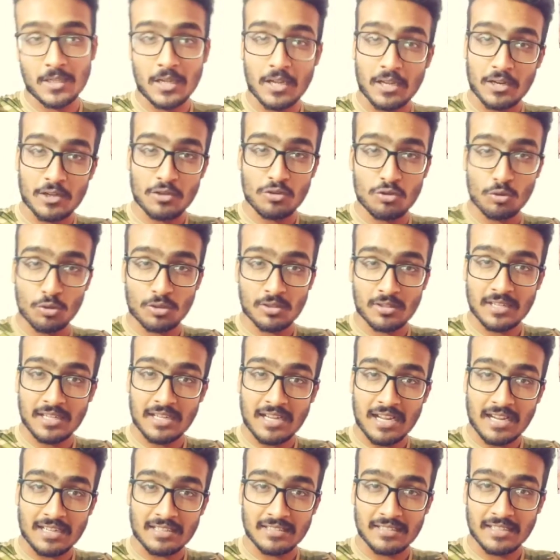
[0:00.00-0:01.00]
करण जोर
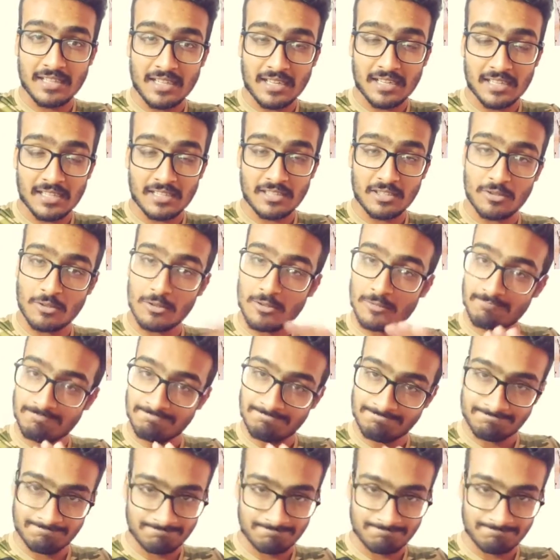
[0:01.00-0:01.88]
ने कार्तिक आर्यन को